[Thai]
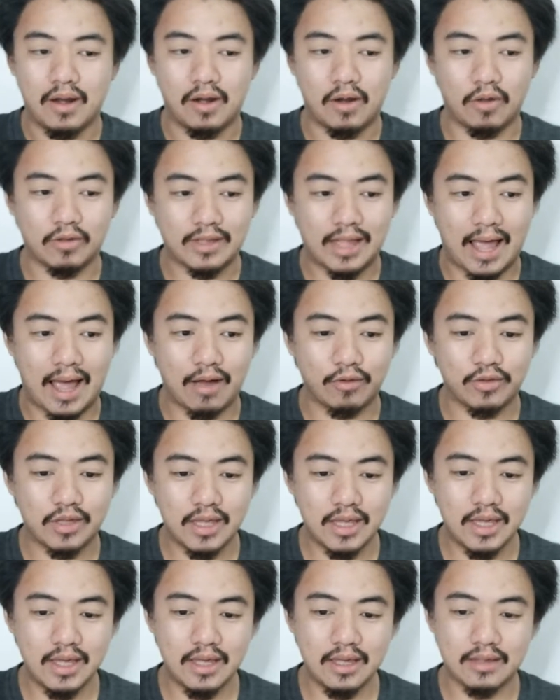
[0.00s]
รองเท้า
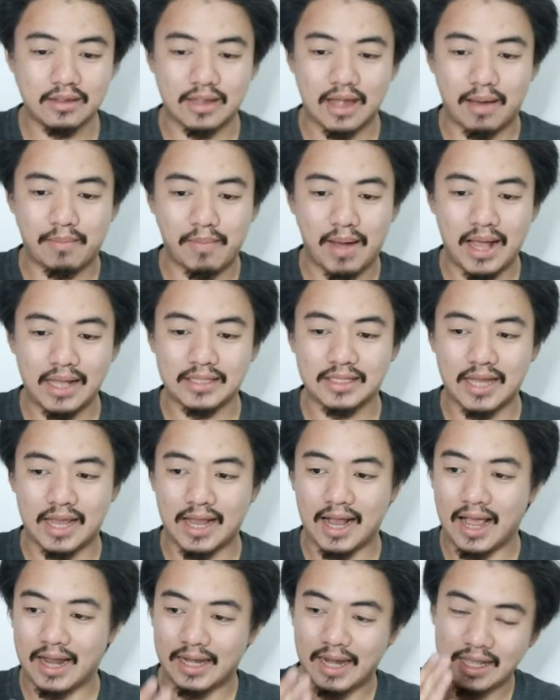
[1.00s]
ที่สามารถใช้
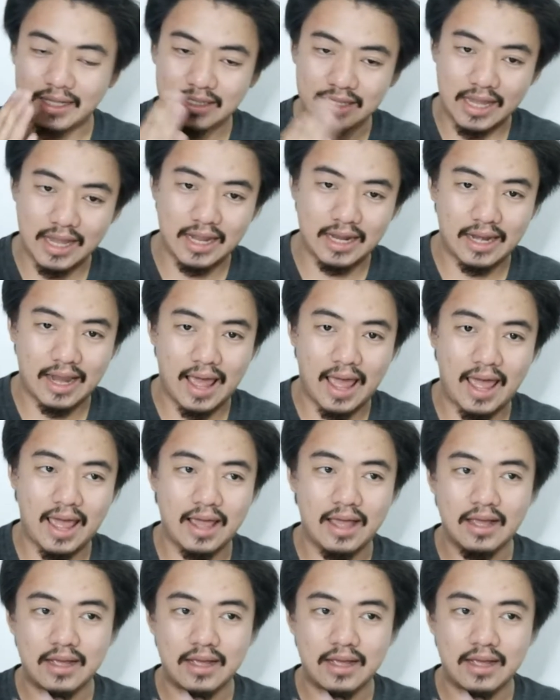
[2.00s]
งานได้จริง และ